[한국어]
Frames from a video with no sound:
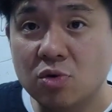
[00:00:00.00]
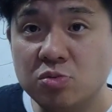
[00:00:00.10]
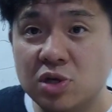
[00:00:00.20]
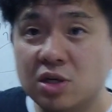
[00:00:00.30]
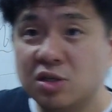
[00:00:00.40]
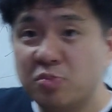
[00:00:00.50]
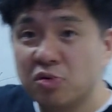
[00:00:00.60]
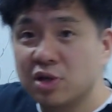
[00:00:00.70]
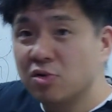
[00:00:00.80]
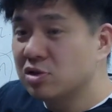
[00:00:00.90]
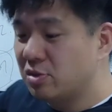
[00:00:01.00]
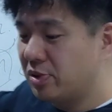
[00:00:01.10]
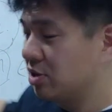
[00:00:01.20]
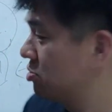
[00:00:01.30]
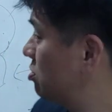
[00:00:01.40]
여러분 제 글씨 보이나요? 이
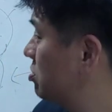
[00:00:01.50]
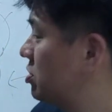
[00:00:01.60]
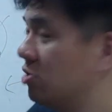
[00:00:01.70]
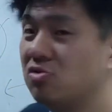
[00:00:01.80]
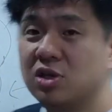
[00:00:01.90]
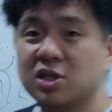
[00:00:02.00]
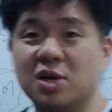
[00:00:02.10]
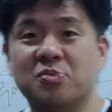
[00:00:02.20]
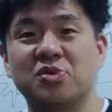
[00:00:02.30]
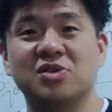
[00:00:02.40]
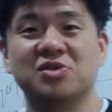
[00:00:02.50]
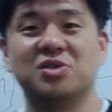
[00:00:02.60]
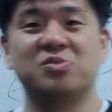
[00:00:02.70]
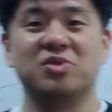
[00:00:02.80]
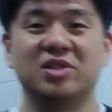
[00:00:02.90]
칠판에서 제 눈엔 잘안 보이는
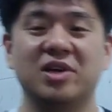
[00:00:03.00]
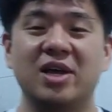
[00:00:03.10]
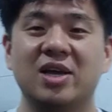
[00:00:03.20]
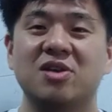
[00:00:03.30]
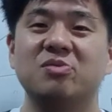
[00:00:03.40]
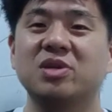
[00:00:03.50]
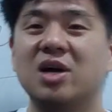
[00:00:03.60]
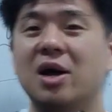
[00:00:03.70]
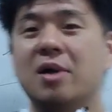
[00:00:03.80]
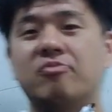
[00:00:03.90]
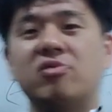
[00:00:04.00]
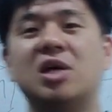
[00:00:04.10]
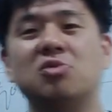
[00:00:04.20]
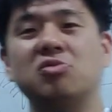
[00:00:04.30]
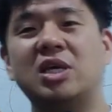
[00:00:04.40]
것처럼 보이는데 여러분 그러니까
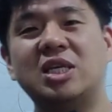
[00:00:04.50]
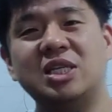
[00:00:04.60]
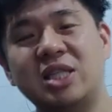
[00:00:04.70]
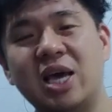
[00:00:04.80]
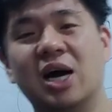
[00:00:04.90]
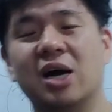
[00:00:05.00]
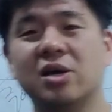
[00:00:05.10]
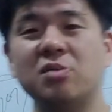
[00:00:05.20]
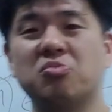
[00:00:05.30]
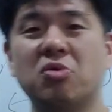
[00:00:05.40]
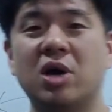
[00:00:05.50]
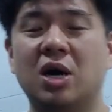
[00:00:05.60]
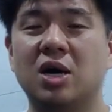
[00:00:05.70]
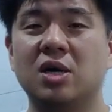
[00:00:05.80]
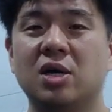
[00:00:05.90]
플라톤의 이데아 이게
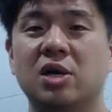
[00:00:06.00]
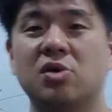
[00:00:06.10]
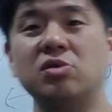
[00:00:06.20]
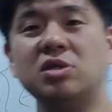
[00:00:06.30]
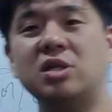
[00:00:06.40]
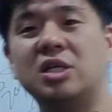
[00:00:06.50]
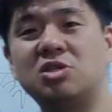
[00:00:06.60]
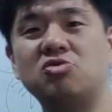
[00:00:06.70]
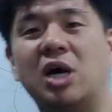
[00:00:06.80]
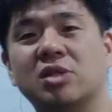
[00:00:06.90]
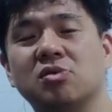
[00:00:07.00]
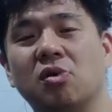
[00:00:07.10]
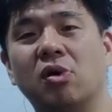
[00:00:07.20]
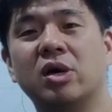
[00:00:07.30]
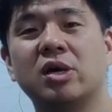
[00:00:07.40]
뭐야? 현실에 있지도
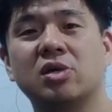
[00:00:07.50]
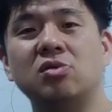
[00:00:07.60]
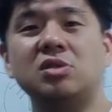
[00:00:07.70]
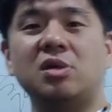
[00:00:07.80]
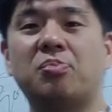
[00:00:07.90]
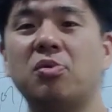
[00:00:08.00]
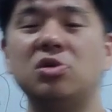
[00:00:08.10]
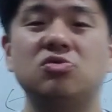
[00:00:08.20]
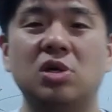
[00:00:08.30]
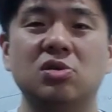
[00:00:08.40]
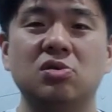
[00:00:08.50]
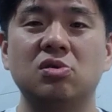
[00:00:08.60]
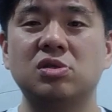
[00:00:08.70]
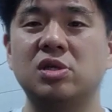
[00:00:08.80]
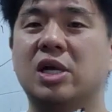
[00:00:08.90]
않은 거 현실에 보이지도 않는
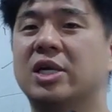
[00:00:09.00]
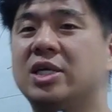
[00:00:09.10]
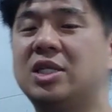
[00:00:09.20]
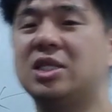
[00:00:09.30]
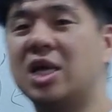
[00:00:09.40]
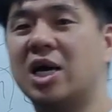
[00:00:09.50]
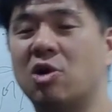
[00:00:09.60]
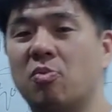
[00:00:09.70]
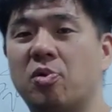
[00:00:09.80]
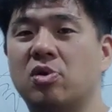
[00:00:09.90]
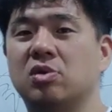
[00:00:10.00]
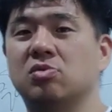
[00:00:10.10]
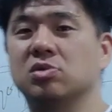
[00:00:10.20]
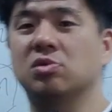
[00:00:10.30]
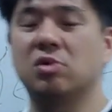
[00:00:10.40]
것을 있다라고
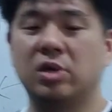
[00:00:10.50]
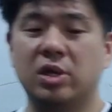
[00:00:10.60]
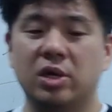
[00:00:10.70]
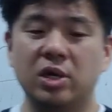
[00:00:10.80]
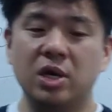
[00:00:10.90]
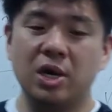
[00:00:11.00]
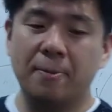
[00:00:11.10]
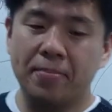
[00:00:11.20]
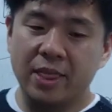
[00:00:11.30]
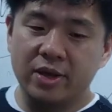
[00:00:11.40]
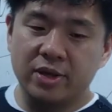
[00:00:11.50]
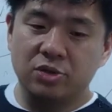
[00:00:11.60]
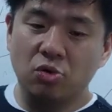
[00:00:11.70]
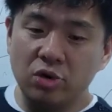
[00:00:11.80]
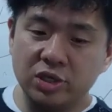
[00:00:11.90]
표현하는 거죠. 그러니까
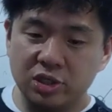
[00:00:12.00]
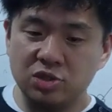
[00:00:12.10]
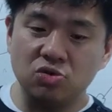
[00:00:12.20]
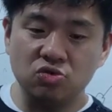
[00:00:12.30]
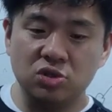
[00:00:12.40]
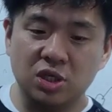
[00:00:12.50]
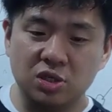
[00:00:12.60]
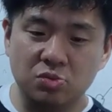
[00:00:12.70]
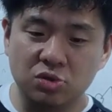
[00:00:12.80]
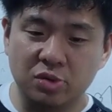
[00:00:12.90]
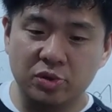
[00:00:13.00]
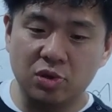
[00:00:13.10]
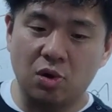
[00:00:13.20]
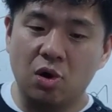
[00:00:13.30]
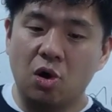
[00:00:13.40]
논리 실증주의자들은
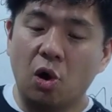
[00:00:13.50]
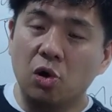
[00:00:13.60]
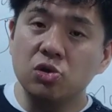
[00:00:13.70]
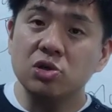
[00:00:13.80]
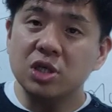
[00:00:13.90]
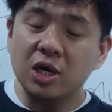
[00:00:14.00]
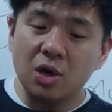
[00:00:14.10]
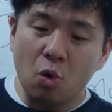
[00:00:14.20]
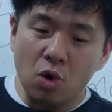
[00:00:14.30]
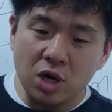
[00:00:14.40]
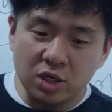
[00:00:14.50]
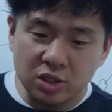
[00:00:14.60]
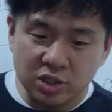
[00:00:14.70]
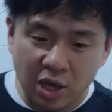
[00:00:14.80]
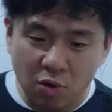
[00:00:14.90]
뭐냐면요. 언어상의
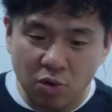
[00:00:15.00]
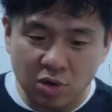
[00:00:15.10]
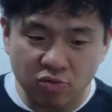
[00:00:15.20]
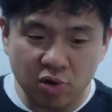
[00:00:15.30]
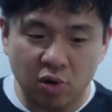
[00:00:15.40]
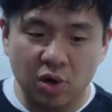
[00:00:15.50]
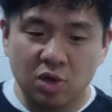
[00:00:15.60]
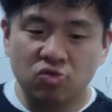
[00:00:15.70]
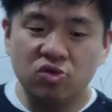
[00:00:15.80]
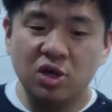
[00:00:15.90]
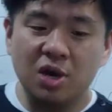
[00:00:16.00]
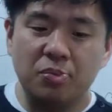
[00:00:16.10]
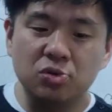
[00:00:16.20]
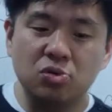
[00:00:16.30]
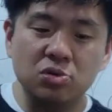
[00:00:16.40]
혼란을 제거하고요. 우리가
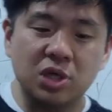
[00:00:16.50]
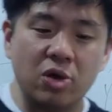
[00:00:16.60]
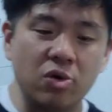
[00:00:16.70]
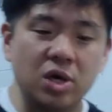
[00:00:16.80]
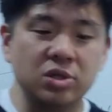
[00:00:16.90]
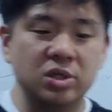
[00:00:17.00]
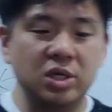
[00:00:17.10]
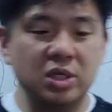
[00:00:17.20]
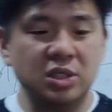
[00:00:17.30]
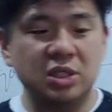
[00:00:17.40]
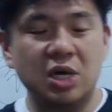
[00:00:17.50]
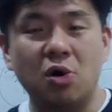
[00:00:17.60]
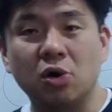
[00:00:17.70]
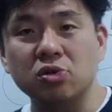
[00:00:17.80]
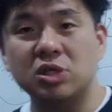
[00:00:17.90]
보통 사용하는
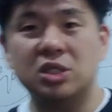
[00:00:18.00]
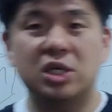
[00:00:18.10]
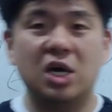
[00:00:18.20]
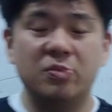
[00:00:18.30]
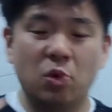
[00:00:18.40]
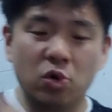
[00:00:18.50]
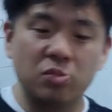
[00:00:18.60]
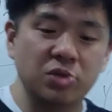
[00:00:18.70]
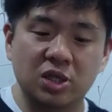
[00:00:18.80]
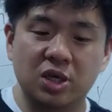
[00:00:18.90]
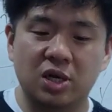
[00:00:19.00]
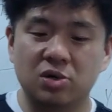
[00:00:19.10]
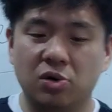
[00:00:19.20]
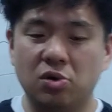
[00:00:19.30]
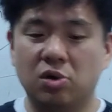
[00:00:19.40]
일상 언어 자체가 이미
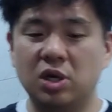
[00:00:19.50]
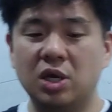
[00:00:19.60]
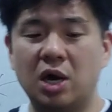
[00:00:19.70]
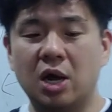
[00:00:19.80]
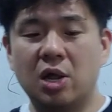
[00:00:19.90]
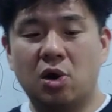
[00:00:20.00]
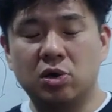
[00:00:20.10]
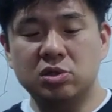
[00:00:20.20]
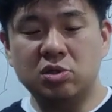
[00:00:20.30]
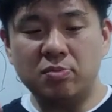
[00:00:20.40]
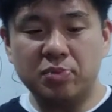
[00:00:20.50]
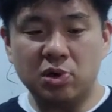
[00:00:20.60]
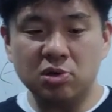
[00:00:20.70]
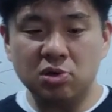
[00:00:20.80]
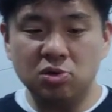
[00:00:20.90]
오염됐다라는 거예요. 그러니까 어떤
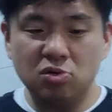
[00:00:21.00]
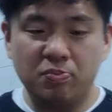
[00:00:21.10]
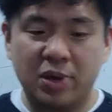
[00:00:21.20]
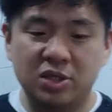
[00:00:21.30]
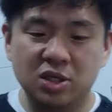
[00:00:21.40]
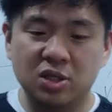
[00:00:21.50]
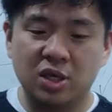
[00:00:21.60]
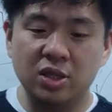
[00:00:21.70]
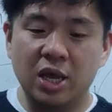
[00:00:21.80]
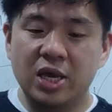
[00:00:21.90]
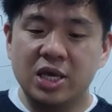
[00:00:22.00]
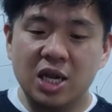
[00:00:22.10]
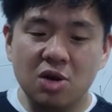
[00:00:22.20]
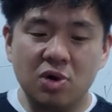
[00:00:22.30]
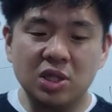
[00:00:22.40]
편견도 배제된
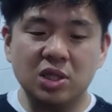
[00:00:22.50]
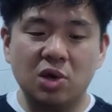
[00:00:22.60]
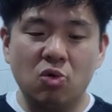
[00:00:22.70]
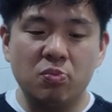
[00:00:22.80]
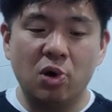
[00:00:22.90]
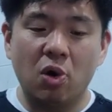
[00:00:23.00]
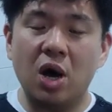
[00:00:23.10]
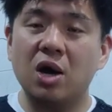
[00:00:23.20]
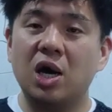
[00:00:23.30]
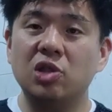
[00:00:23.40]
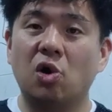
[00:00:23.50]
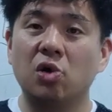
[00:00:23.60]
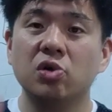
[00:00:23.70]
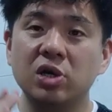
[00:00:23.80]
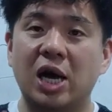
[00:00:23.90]
일관되고 명확한
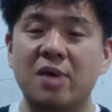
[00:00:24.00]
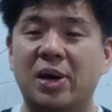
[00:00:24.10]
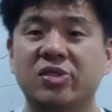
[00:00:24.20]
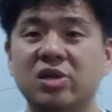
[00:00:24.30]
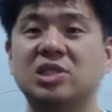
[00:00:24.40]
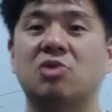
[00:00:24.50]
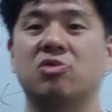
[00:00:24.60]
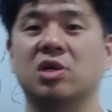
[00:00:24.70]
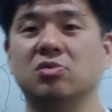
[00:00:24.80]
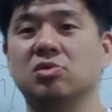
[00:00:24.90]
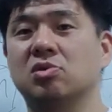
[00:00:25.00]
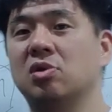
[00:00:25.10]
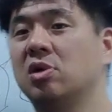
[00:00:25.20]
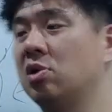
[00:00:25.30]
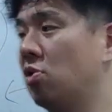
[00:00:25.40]
언어를 아예 만들자고 얘기하는 거죠.
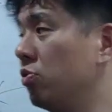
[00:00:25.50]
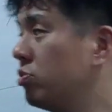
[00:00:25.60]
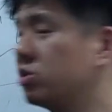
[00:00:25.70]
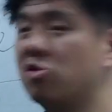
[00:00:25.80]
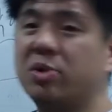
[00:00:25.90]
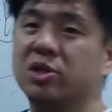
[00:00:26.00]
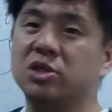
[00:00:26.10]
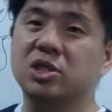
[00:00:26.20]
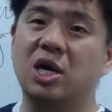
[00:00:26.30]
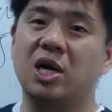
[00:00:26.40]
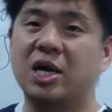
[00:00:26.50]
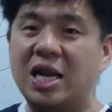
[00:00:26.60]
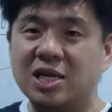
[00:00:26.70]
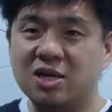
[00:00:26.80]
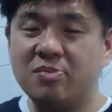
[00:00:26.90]
언어를 새로 만들자.
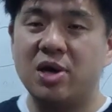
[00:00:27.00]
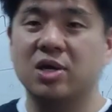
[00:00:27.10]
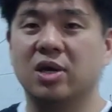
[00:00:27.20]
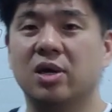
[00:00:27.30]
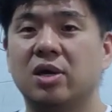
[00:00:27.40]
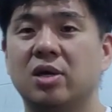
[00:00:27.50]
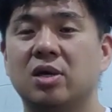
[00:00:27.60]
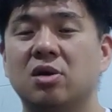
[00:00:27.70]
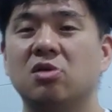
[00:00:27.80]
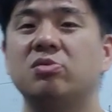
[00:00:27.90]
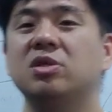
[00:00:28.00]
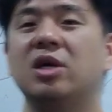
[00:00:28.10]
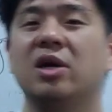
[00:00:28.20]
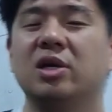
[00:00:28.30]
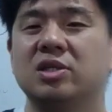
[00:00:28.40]
깔끔하게. 여러분
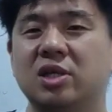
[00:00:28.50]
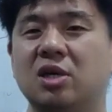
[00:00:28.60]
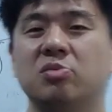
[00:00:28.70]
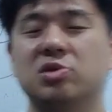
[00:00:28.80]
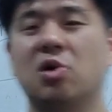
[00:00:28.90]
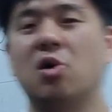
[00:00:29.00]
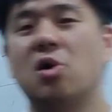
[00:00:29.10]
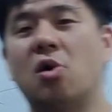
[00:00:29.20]
근데 생각해 보세요.